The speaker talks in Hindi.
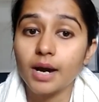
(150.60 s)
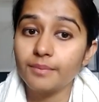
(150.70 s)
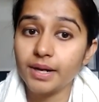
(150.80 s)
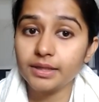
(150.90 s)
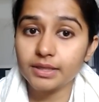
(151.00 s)

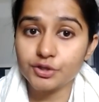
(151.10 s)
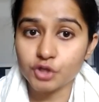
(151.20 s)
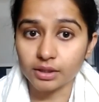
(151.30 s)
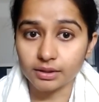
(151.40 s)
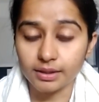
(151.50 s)
अमेंड की
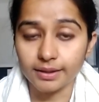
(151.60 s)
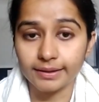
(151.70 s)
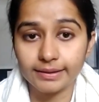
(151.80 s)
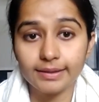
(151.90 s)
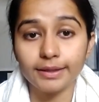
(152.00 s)
जाती है
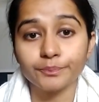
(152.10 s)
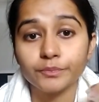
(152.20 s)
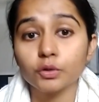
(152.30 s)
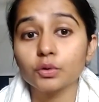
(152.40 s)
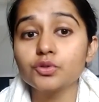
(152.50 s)
ठीक है
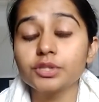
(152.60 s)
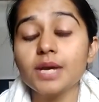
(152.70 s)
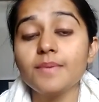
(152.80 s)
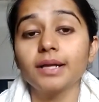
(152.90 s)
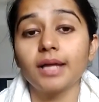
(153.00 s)

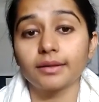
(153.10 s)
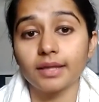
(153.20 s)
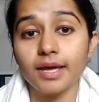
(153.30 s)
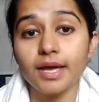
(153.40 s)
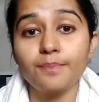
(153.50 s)
उसके बाद
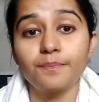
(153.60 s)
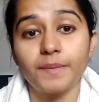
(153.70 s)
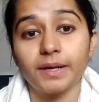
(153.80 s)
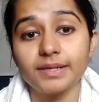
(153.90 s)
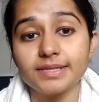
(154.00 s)
आता है
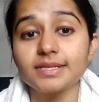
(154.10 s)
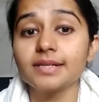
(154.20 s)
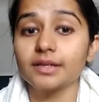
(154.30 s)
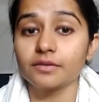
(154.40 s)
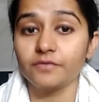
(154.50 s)
प्रैक्टिस
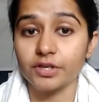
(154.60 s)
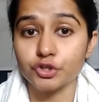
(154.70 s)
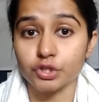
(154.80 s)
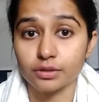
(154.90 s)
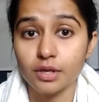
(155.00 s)
एंड
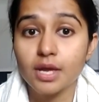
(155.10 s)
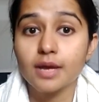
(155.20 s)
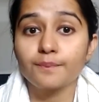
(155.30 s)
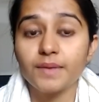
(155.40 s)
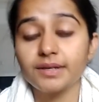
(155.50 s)
कन्वेंशन
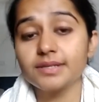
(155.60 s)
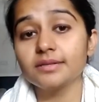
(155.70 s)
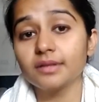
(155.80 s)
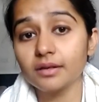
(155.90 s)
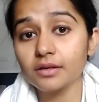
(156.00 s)
प्रैक्टिस
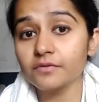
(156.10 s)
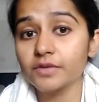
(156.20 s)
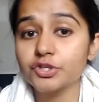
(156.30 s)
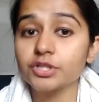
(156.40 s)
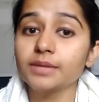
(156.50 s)
एंड
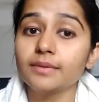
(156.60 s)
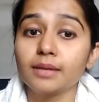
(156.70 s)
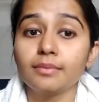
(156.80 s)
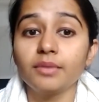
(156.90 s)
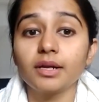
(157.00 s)
कन्वेंशन के
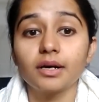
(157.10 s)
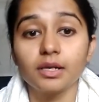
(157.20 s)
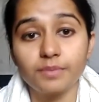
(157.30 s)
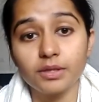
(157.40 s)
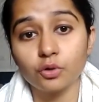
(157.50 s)
बारे में हमने
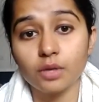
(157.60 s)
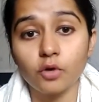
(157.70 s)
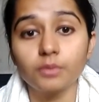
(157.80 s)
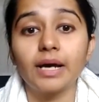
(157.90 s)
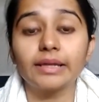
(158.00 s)
कल भी थोड़ा
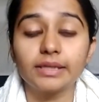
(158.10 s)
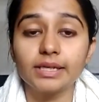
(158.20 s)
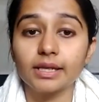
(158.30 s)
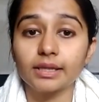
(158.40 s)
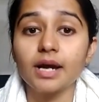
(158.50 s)
बहुत बात
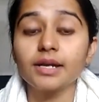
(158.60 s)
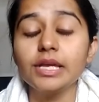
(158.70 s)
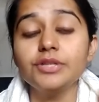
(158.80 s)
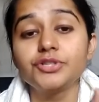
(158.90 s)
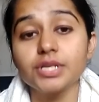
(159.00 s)
किया था
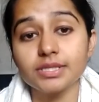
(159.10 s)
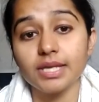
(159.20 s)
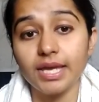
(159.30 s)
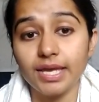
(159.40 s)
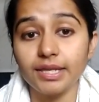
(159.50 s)
कि जिस
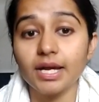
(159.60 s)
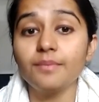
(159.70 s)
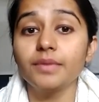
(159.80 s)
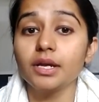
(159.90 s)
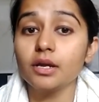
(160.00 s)
एरिया
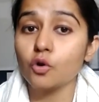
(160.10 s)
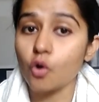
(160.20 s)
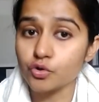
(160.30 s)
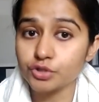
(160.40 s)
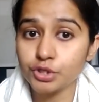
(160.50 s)
में
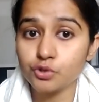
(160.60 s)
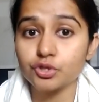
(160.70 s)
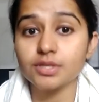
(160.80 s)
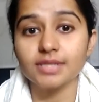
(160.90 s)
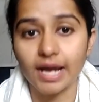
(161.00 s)

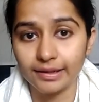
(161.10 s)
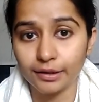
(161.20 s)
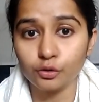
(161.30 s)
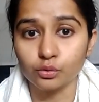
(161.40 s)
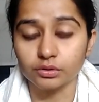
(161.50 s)
कॉन्स्टिट्यूशन
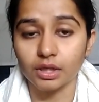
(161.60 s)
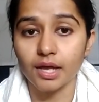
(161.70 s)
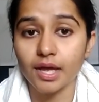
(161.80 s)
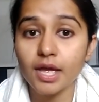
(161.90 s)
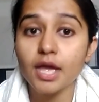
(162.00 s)
साइलेंट होता
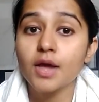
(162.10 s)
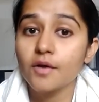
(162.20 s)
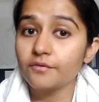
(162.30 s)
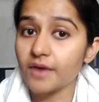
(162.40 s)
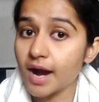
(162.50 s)
है
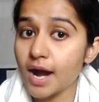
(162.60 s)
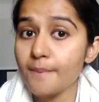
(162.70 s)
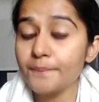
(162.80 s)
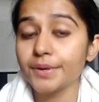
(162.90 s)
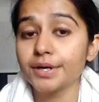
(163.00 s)

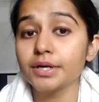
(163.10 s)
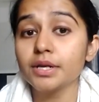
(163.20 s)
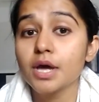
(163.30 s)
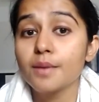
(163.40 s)
वहाँ पर